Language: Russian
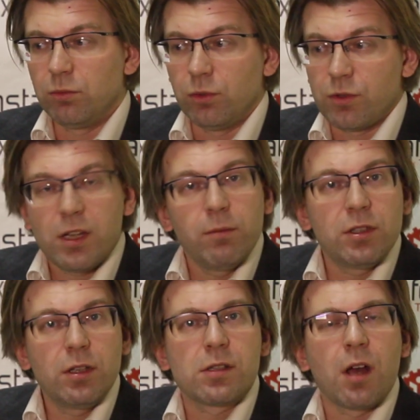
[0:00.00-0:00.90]
Но самое
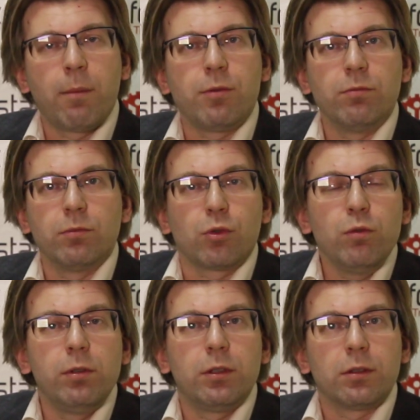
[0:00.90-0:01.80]
интересное, а
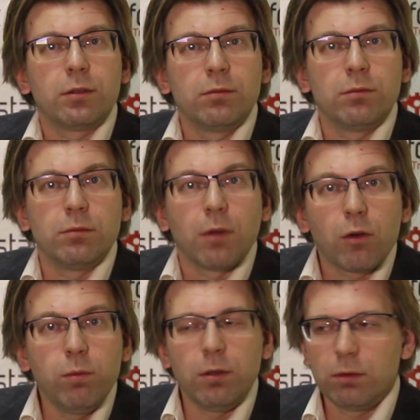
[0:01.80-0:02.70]
рубль-то, а
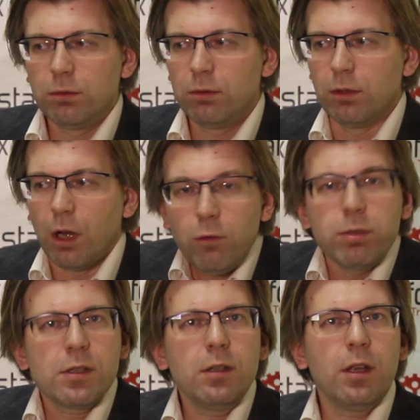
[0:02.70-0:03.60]
рубль, а
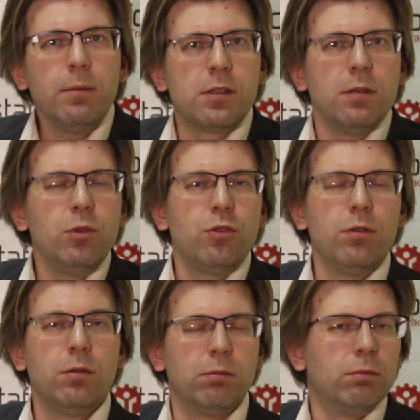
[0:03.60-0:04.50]
рубль стоит на месте, ему
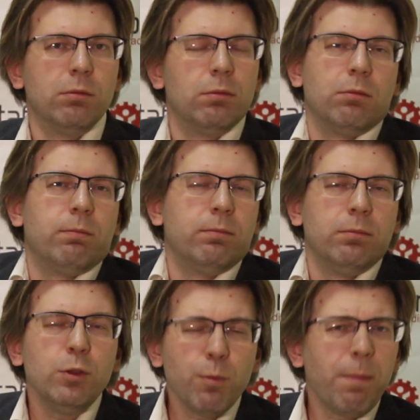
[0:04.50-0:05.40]
ничего не...
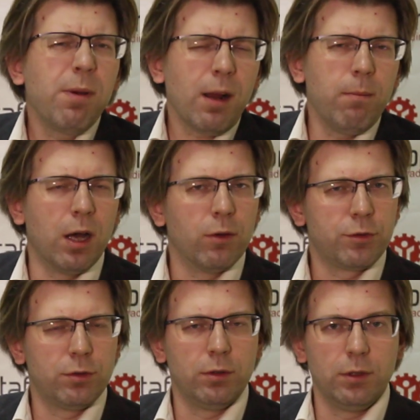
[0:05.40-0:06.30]
Ему по барабану
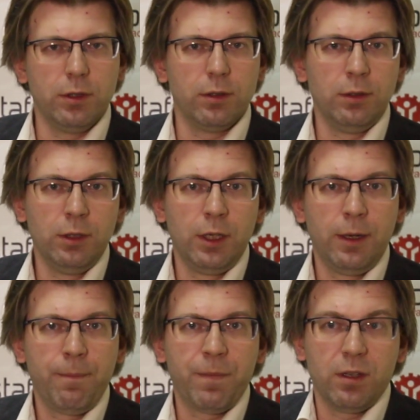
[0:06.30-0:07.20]
все это дело.
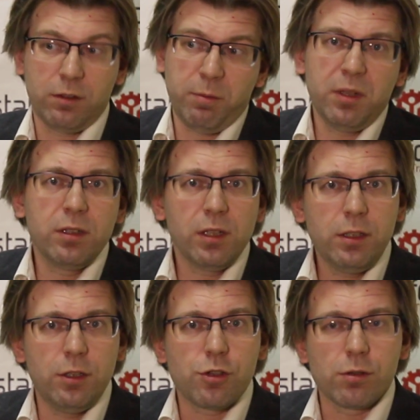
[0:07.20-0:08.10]
Это вполне
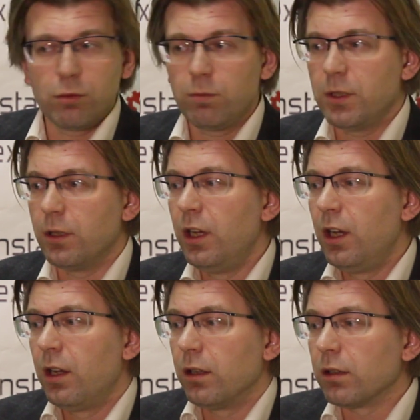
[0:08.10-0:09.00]
логично. Тут мне
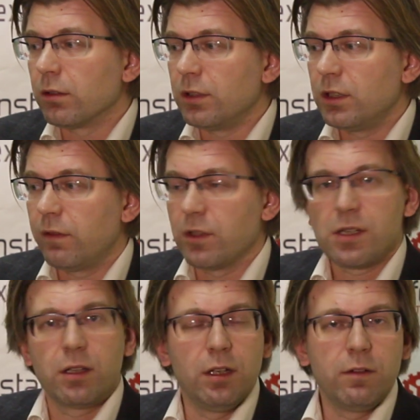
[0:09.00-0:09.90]
э, недавно
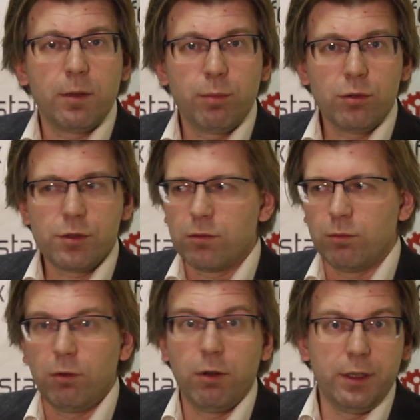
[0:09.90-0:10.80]
задали вопрос, ну,
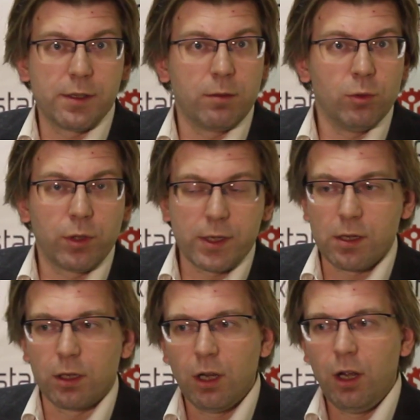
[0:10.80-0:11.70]
буквально несколько минут
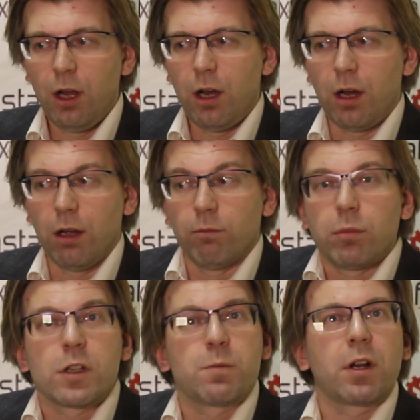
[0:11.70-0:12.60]
назад, а
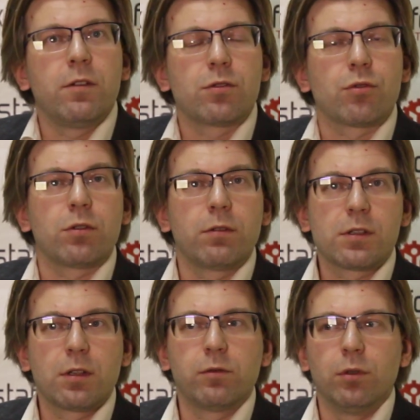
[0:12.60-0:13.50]
раз правительство ушло в
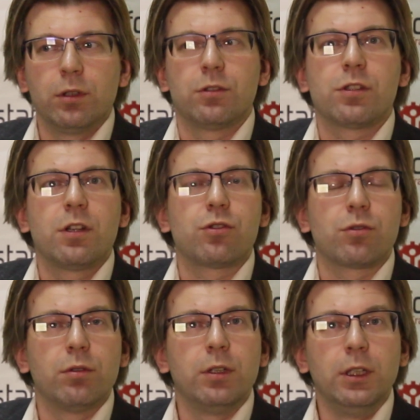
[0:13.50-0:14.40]
отставку, это же значит,
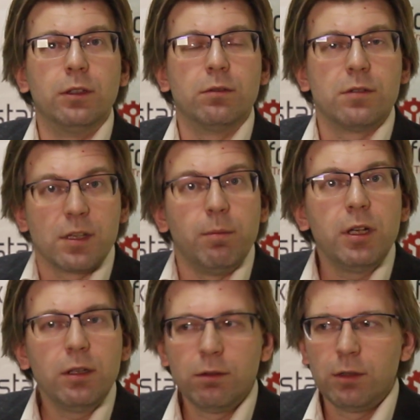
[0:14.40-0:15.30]
что и
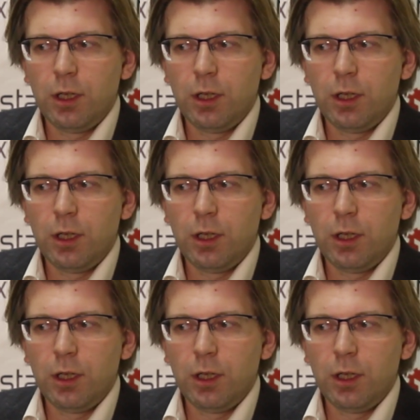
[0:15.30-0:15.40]
ЦБ?